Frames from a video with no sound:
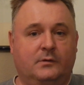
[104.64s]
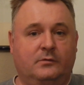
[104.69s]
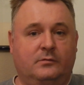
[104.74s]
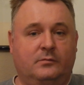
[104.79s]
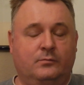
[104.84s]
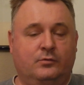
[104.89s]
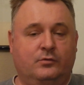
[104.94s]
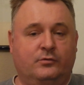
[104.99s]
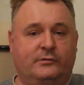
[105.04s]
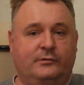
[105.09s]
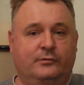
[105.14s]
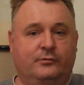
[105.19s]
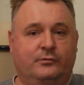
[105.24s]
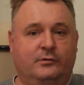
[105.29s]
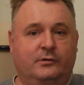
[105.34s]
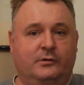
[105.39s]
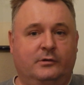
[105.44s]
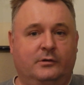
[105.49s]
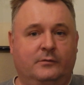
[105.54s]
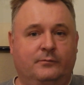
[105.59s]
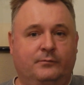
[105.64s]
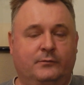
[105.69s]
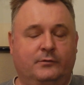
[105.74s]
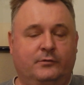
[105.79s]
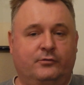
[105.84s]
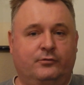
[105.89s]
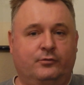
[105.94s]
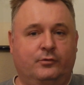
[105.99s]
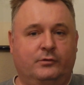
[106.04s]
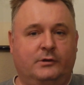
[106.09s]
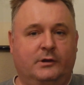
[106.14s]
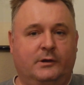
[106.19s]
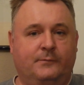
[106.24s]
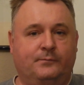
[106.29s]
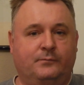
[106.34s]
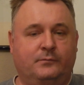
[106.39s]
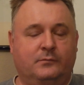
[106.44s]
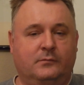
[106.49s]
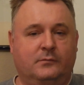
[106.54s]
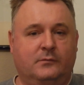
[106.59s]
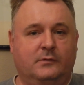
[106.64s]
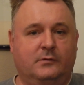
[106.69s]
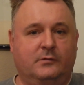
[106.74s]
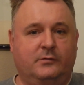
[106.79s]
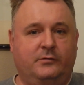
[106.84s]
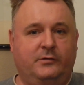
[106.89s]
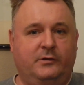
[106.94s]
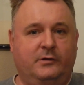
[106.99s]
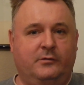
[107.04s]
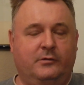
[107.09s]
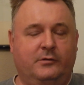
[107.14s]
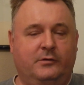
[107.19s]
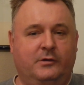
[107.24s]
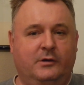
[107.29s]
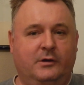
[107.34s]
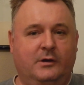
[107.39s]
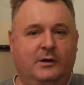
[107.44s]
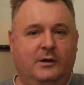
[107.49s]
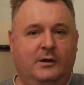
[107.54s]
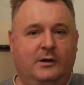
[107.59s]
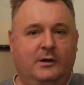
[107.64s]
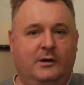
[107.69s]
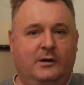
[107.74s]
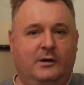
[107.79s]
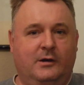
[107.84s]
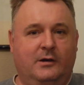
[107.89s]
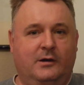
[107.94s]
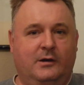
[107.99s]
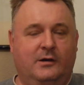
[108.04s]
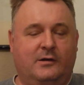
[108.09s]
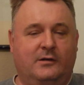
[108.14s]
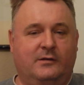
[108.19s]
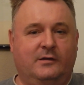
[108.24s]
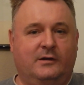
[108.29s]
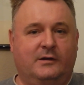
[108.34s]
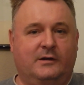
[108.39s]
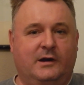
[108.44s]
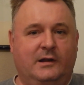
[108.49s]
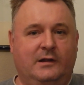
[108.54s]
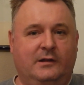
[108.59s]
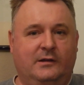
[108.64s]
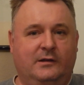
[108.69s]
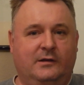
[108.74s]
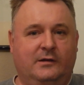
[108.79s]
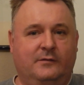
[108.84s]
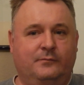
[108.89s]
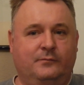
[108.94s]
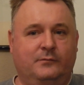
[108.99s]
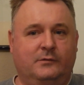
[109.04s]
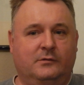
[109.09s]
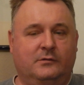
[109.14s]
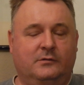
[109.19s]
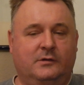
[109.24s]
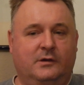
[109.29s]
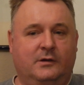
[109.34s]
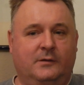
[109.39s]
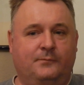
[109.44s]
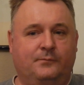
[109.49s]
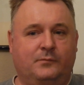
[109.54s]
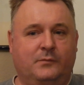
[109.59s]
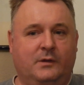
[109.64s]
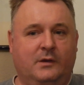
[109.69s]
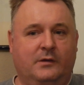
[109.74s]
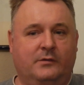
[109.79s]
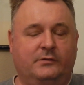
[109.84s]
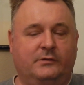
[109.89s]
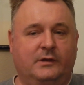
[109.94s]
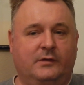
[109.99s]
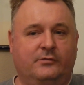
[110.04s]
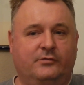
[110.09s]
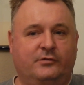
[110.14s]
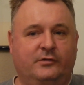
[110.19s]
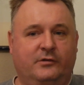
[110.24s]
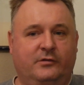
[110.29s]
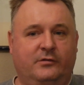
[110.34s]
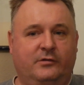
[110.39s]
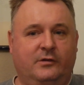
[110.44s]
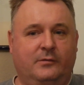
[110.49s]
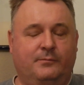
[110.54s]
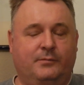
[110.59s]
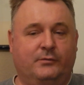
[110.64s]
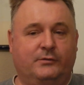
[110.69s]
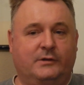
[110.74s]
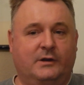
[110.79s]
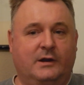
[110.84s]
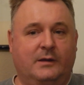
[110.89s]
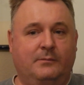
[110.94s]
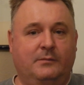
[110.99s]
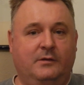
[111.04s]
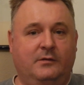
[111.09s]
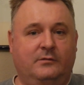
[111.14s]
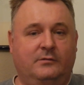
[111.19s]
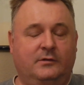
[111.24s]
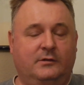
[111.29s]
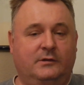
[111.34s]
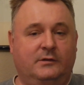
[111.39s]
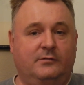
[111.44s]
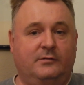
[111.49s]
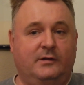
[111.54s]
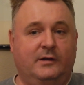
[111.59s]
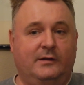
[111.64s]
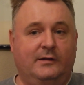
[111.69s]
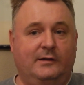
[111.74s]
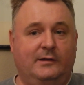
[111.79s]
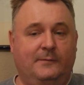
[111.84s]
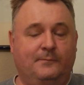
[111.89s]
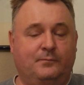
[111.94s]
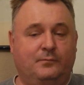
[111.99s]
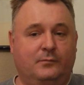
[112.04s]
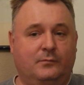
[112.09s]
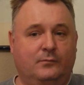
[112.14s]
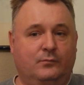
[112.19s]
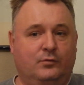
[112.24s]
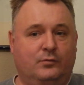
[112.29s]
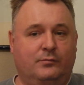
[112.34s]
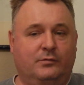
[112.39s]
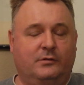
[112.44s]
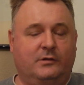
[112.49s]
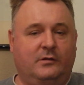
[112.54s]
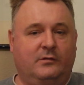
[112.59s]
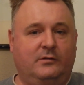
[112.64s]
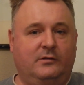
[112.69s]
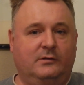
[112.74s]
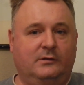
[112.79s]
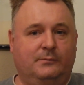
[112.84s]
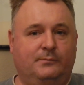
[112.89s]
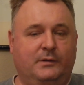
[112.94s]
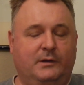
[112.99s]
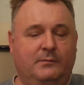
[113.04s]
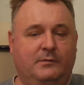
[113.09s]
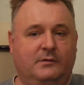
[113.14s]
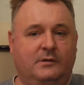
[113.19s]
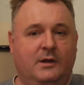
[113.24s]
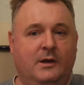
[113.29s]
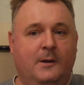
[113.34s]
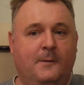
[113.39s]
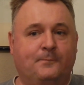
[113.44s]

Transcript: Сможет ли он э, что-то сделать радикальное за оставшиеся полтора месяца, это вряд ли. Может быть, от силы примет